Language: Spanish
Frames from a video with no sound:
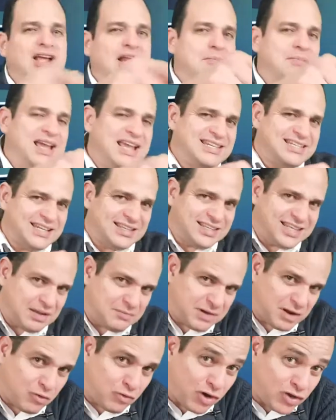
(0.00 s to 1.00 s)
en el mes de
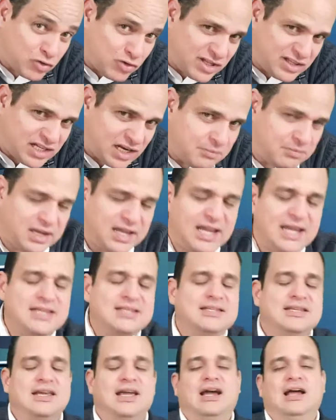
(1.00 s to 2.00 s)
septiembre, cuando entra en
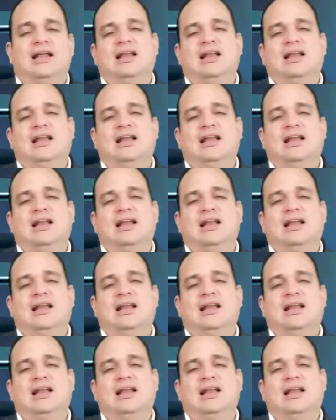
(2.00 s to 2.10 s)
vigencia